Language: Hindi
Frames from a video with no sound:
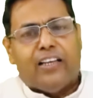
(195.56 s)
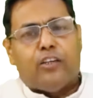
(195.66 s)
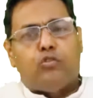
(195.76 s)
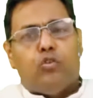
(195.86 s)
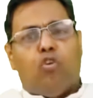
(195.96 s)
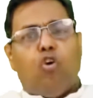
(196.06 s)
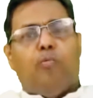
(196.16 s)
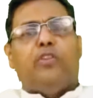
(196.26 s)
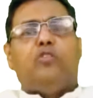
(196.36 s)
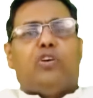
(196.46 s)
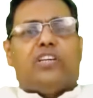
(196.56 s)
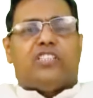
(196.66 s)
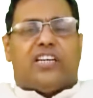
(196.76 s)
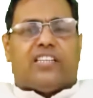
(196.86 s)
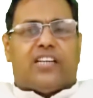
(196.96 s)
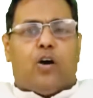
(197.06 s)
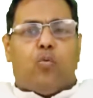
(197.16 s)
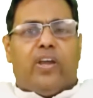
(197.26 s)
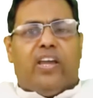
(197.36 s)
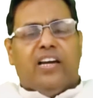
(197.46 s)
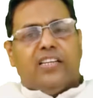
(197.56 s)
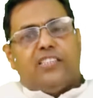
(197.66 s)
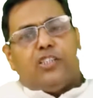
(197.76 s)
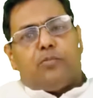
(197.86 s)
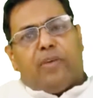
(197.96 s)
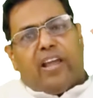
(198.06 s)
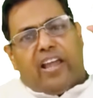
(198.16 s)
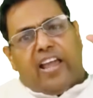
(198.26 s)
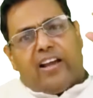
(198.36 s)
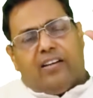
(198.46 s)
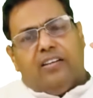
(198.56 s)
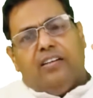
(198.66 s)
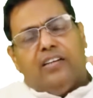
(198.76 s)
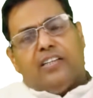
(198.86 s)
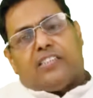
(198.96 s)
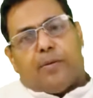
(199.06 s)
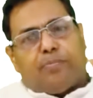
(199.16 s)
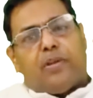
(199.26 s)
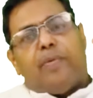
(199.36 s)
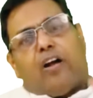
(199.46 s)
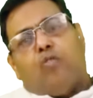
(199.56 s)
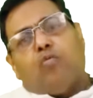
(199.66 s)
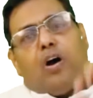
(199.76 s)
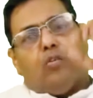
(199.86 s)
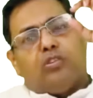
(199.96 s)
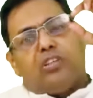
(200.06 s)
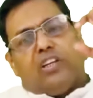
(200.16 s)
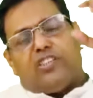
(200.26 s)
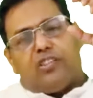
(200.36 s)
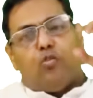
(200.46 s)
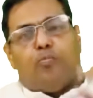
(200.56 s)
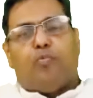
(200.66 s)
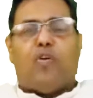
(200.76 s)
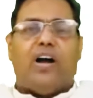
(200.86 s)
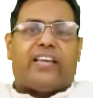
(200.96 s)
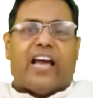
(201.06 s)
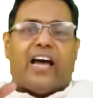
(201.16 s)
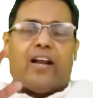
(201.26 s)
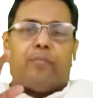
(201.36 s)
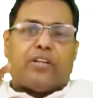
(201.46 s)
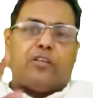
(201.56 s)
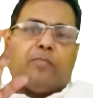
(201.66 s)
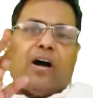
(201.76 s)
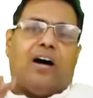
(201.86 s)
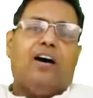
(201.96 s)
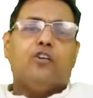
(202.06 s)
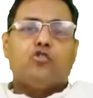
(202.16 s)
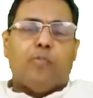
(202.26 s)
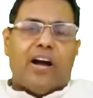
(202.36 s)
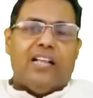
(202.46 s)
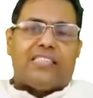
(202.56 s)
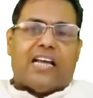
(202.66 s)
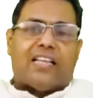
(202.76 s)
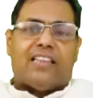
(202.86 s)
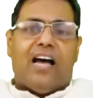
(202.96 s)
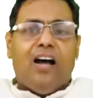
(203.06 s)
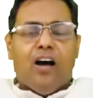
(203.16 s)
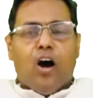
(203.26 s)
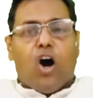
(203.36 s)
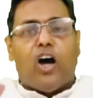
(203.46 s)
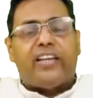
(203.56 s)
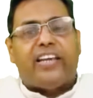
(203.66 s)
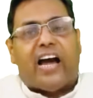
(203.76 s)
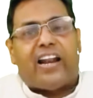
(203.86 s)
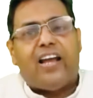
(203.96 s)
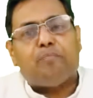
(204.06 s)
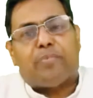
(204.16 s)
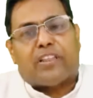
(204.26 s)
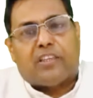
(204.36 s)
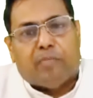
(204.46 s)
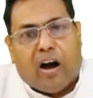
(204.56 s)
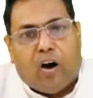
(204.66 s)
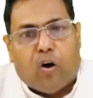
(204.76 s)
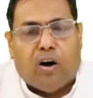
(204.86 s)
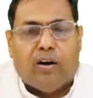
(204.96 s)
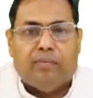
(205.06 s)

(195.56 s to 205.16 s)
कि जो नौ बिंदुओं की चर्चा हुई जिसमें एक सबसे मैं कहूँगा उत्कृष्ट रूप हुआ ग्यारह प्रतिमा सुमंगल साधना और ग्यारह प्रतिमाओं